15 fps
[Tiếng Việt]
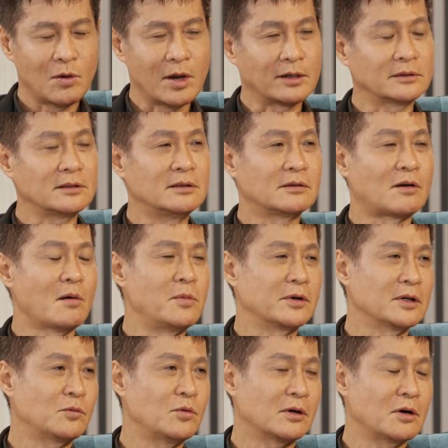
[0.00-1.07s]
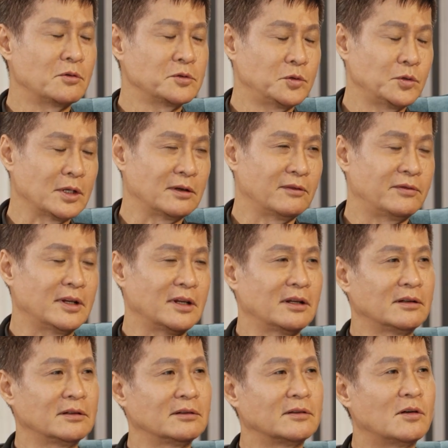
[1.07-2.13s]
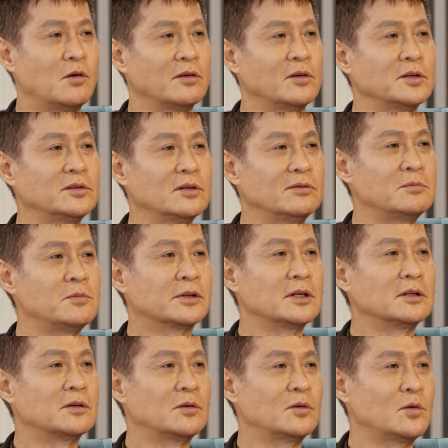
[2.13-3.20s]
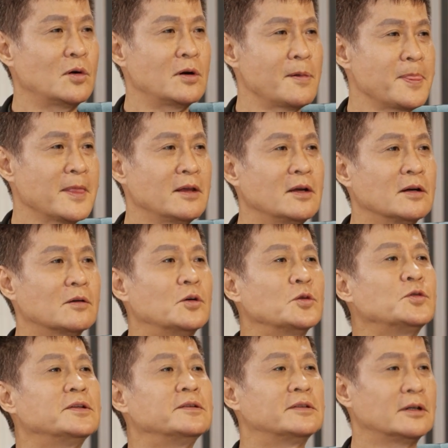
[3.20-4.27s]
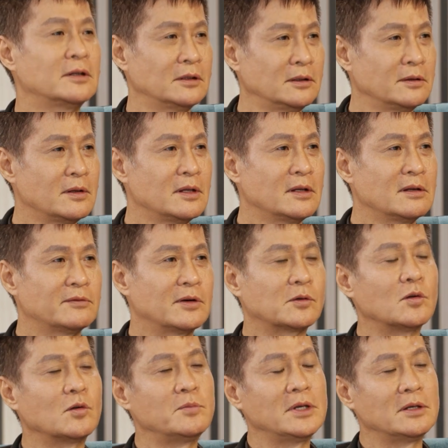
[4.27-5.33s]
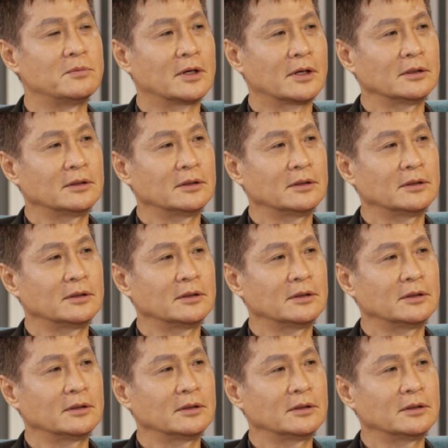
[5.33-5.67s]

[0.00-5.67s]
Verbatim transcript: hoàng đã từng có một cái cuộc câu chuyện về ngồi nói chuyện với một cái cô cô chuyển giới và cô bị một